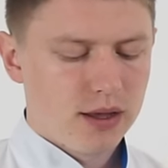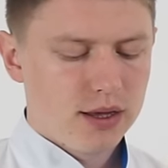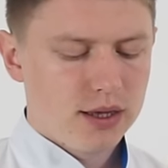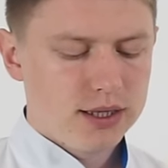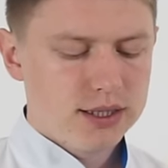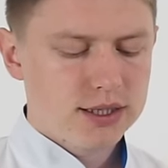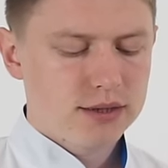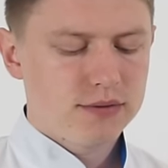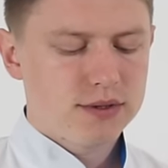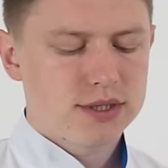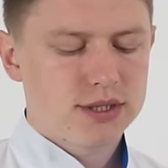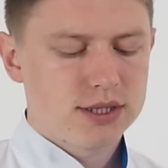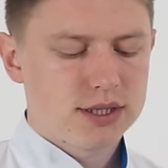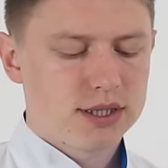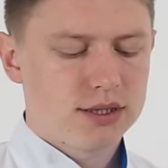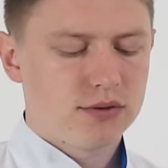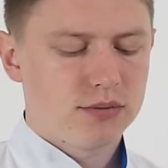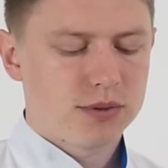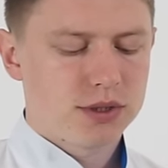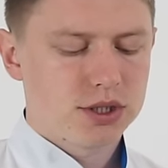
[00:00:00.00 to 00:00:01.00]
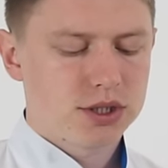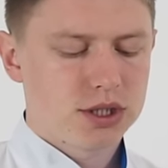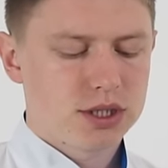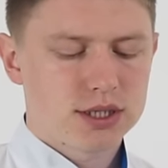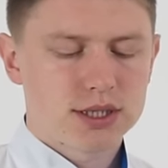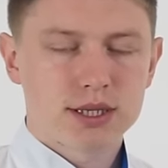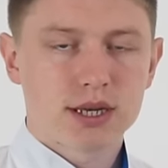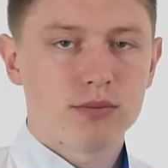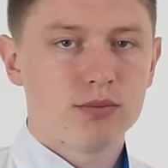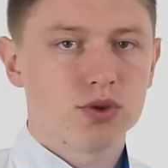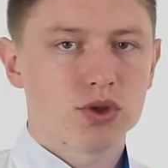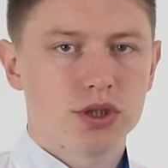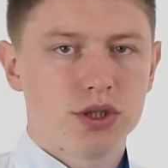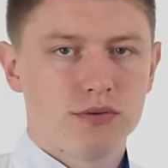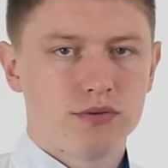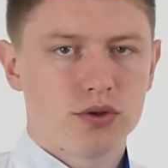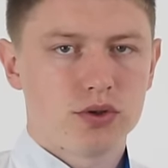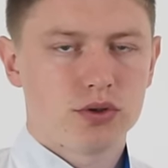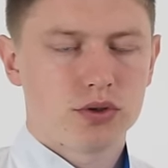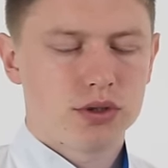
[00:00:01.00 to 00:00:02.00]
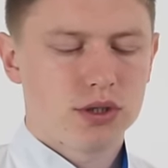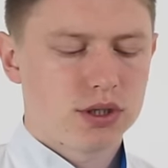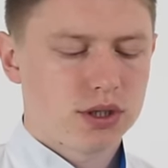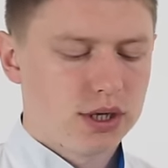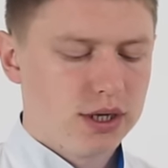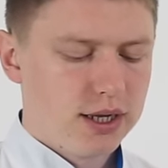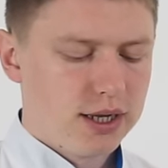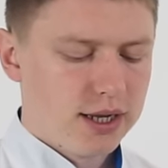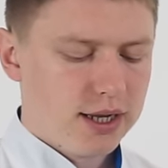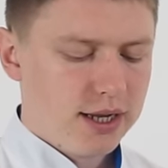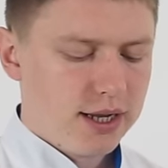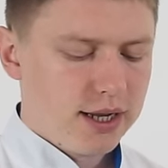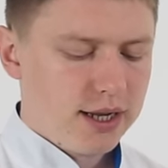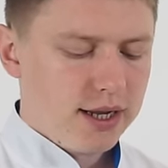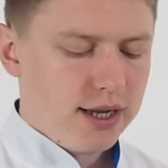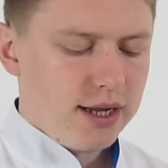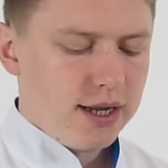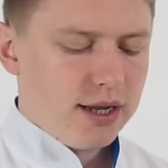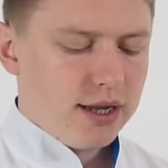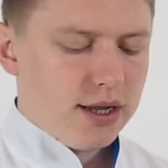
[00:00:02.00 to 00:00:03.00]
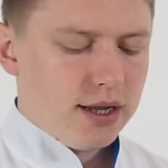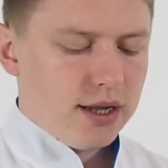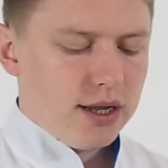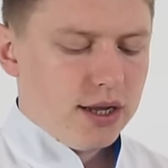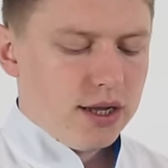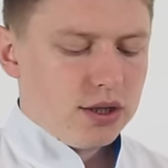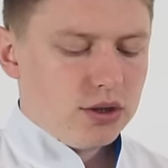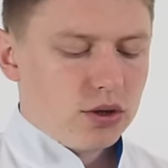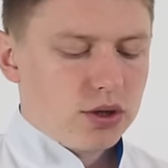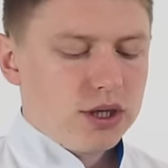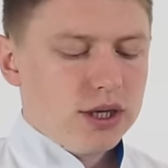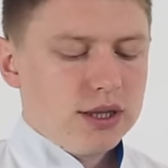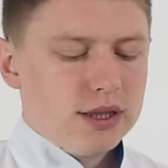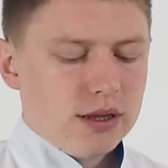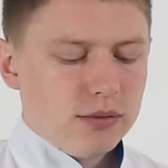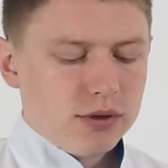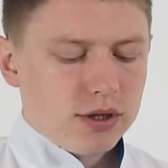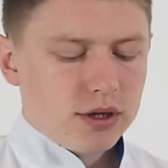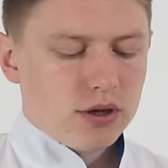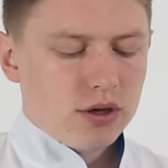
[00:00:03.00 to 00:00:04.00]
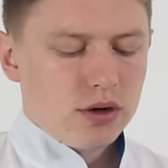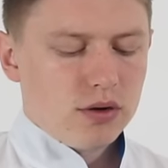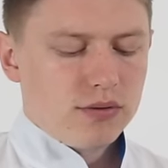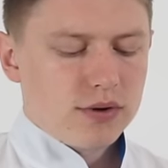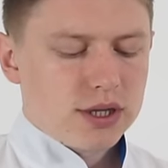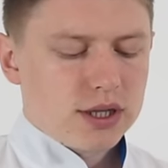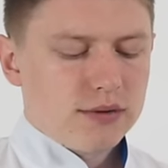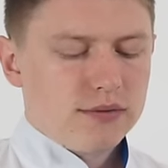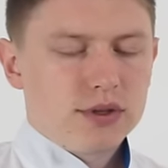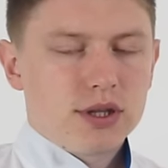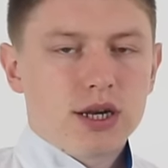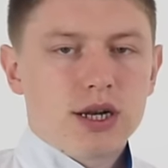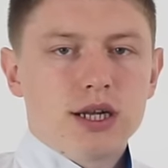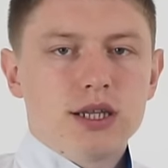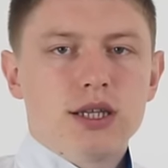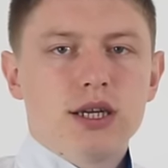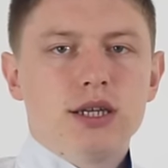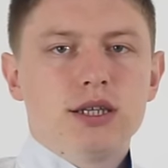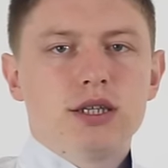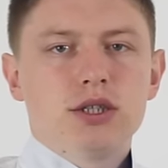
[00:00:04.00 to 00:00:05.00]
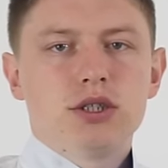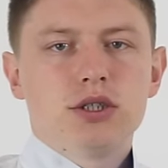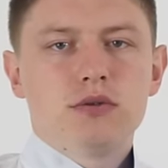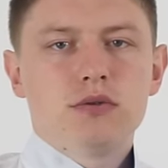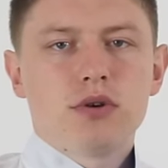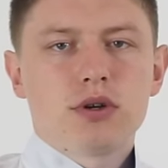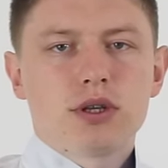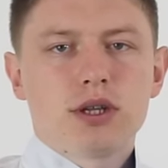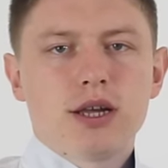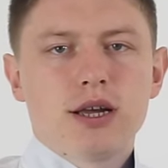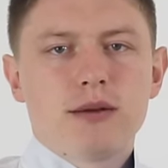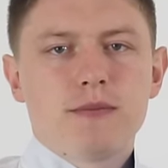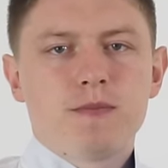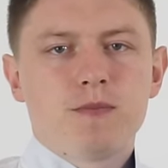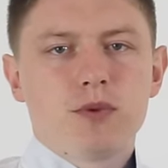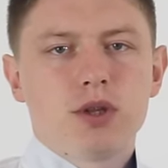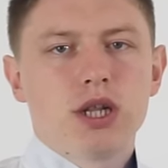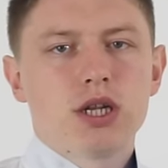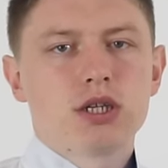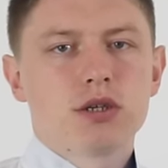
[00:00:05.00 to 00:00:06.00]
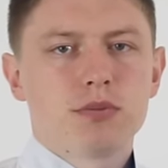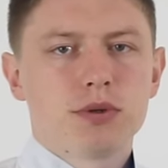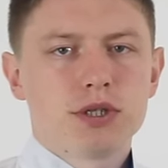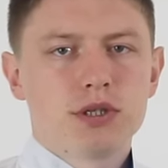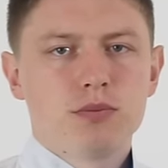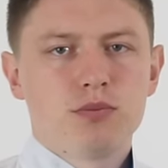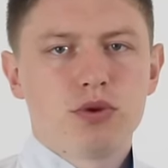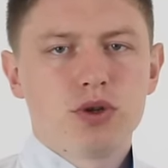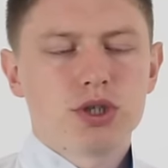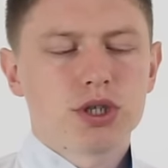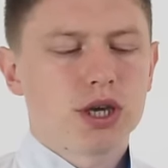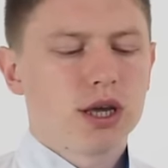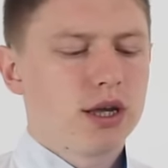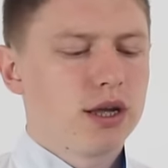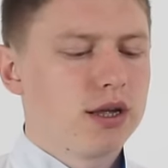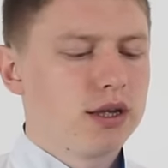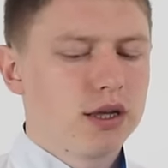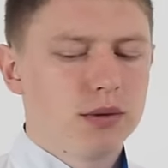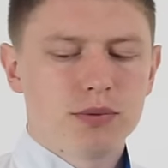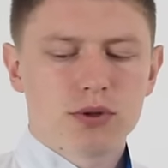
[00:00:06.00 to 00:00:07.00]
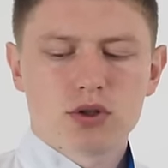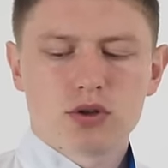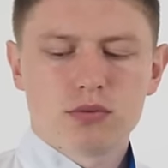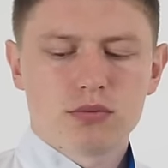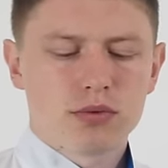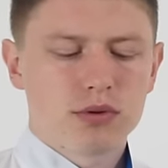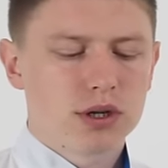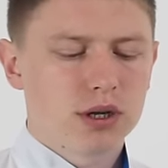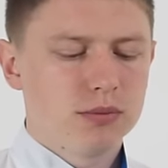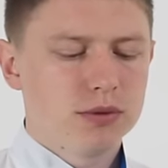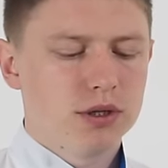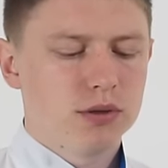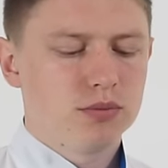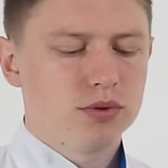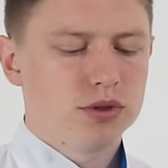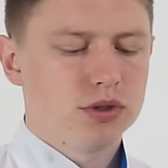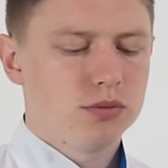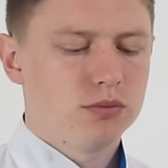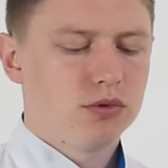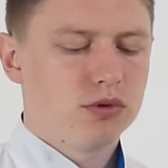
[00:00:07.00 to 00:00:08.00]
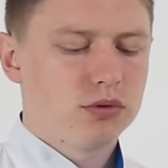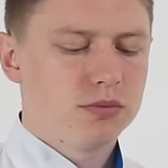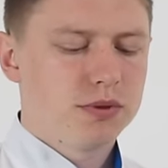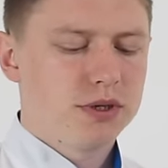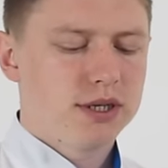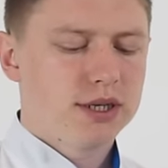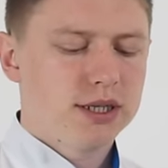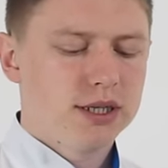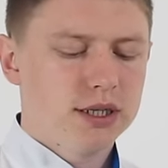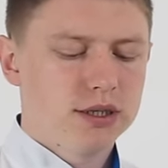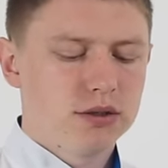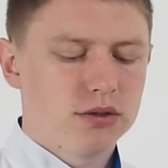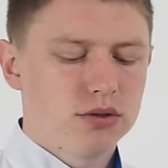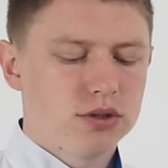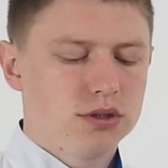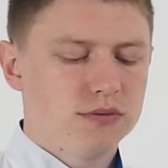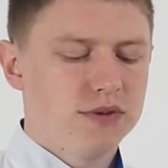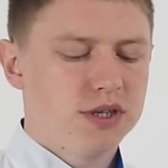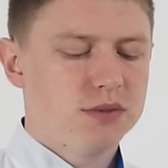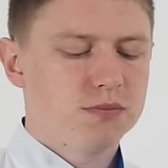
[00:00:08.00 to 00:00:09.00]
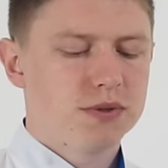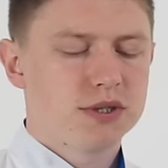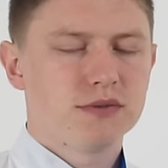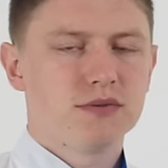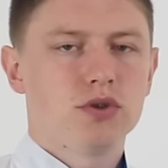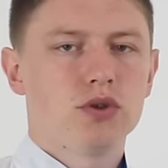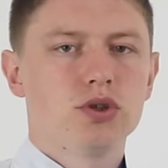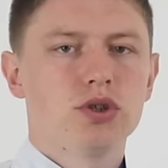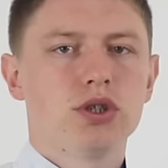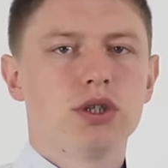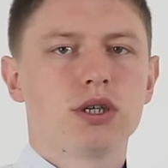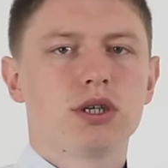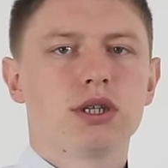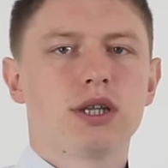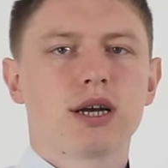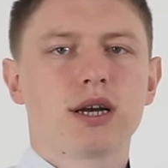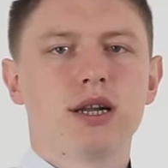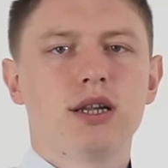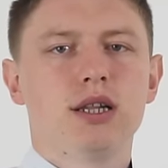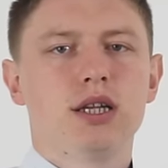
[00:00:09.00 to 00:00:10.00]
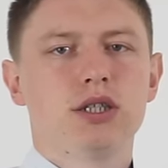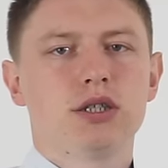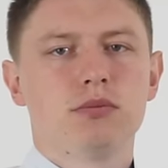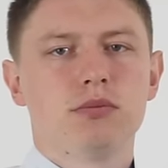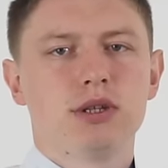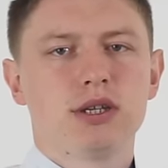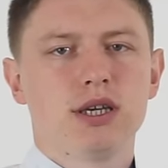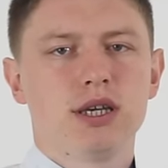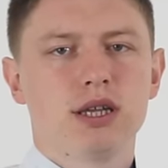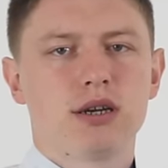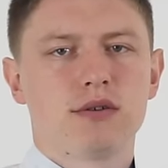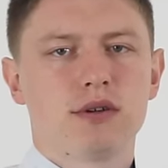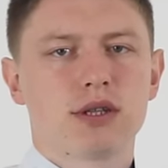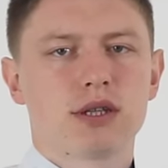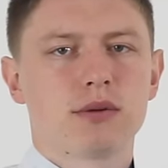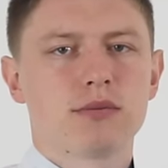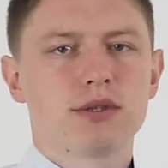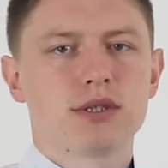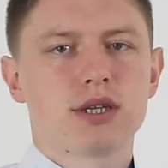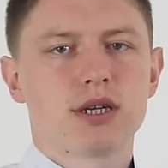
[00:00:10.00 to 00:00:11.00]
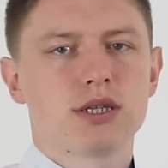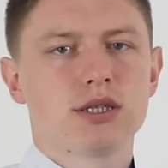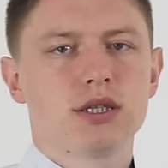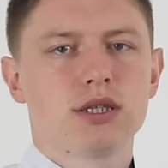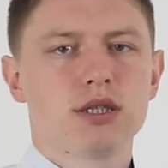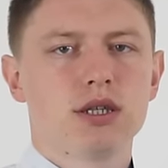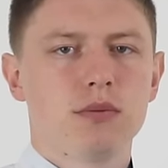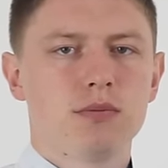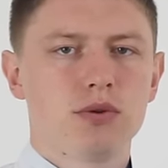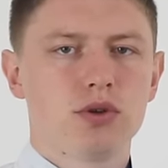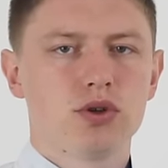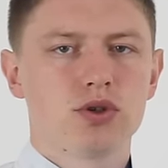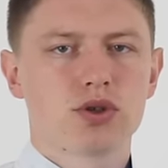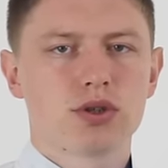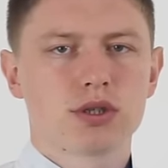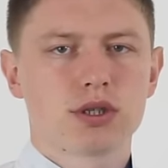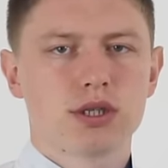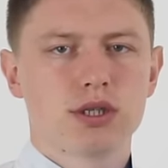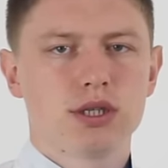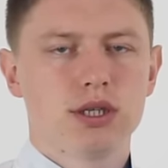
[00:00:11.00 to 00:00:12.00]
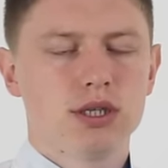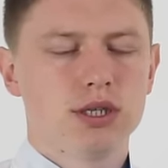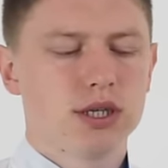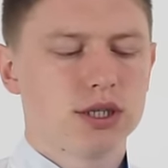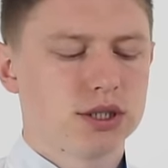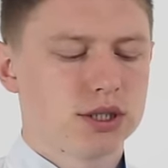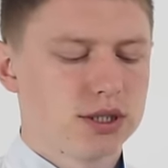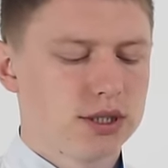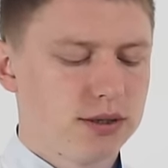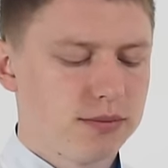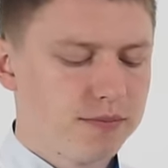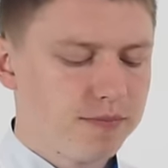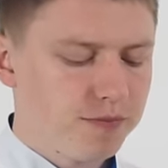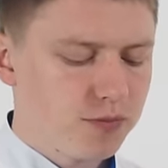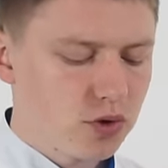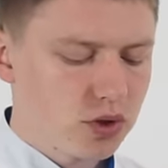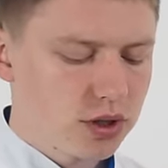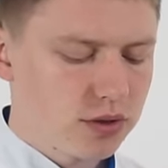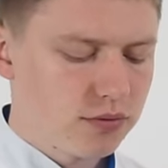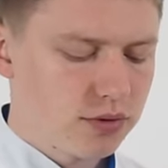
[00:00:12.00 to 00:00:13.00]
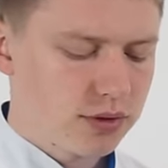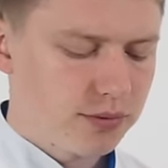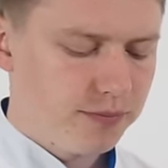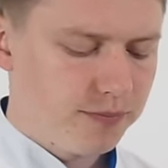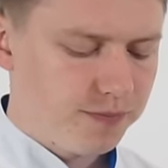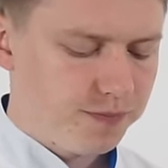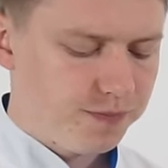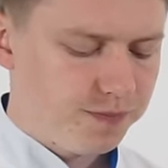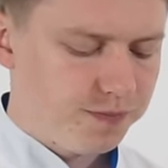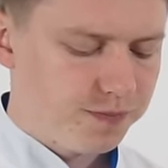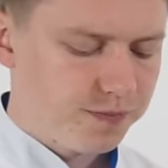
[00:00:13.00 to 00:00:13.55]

И, соответственно, из этого положения сам уже не выходит то где одна блокировка, там вторая, третья, четвертая, и дальше по цепочке, и потом ко мне, допустим, могут приходить, то есть весь позвоночник так или иначе блокирован, там с разной степенью жесткости и тяжести. Ну так вот,